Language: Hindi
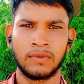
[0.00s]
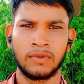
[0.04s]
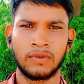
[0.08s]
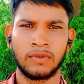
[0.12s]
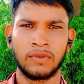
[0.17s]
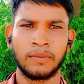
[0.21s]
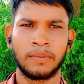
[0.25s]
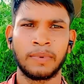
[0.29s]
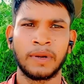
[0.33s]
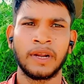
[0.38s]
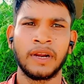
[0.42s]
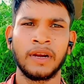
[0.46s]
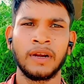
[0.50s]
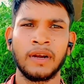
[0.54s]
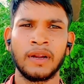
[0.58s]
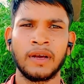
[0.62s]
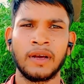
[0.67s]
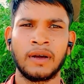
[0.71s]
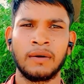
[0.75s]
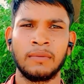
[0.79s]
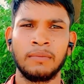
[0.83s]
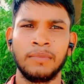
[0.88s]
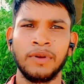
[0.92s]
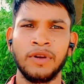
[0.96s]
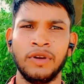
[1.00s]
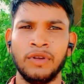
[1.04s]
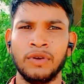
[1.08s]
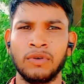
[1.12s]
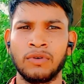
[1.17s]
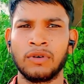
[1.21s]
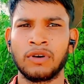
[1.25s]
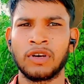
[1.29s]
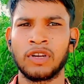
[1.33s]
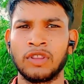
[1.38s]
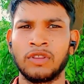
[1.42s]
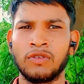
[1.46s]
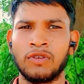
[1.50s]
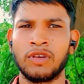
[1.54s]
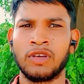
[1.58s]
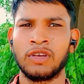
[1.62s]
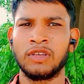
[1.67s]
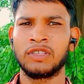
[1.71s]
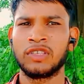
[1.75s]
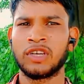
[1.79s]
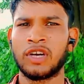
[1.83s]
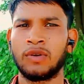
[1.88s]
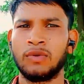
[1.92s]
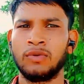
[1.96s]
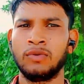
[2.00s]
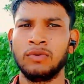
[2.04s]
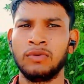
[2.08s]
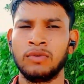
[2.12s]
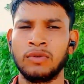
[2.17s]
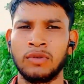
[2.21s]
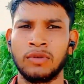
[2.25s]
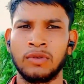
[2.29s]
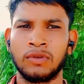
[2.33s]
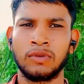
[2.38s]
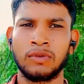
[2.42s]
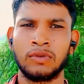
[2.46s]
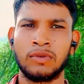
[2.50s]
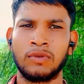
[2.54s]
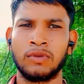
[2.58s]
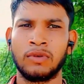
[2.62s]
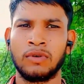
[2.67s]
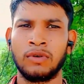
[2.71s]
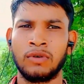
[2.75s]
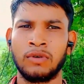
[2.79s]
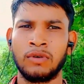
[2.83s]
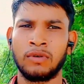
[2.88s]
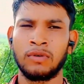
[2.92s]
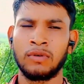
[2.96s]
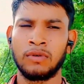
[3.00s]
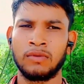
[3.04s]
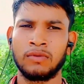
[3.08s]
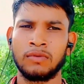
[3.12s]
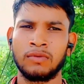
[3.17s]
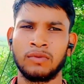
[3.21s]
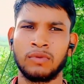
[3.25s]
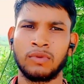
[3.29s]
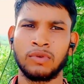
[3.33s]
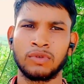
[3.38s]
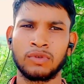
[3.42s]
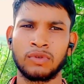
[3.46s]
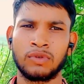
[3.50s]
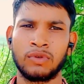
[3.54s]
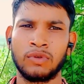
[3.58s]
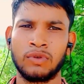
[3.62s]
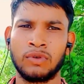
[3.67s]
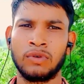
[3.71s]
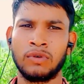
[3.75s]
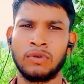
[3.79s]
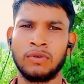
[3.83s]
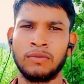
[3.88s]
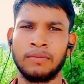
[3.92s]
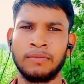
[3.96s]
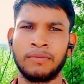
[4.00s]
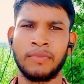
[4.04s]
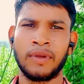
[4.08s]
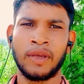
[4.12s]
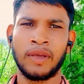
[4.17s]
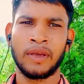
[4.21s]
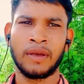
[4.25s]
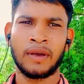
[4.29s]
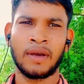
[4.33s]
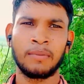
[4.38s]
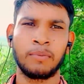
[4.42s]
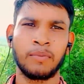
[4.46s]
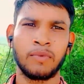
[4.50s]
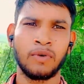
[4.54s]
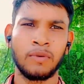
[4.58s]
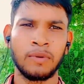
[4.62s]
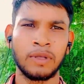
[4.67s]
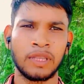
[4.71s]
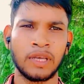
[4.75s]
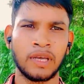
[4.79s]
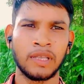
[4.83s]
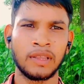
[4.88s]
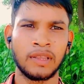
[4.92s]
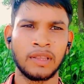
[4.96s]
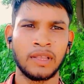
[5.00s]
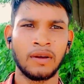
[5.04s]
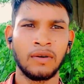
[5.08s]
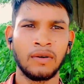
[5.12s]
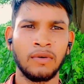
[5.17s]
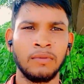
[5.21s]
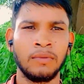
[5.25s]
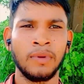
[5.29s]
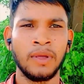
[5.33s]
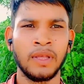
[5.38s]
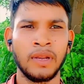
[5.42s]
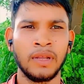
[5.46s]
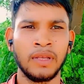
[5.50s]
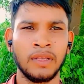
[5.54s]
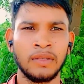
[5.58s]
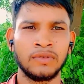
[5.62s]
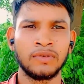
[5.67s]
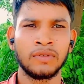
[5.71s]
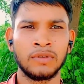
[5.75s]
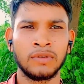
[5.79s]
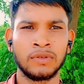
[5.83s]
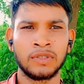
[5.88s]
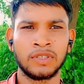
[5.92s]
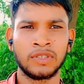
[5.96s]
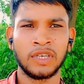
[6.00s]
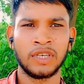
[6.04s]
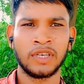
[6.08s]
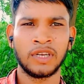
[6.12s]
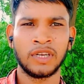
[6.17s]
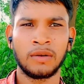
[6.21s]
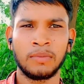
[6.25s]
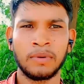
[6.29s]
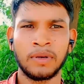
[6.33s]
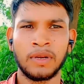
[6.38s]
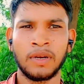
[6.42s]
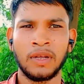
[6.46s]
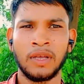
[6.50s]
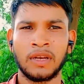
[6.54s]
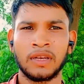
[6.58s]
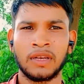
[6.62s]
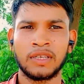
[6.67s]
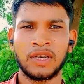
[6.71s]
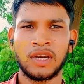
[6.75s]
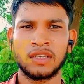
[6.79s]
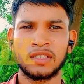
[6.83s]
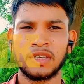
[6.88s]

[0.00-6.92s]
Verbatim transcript: तो फ्रेंड अब वीडियो को करते हुए चालू तो दोस्तों मैं आपको बताता हूँ मेरे जो चैनल पर एक हज़ार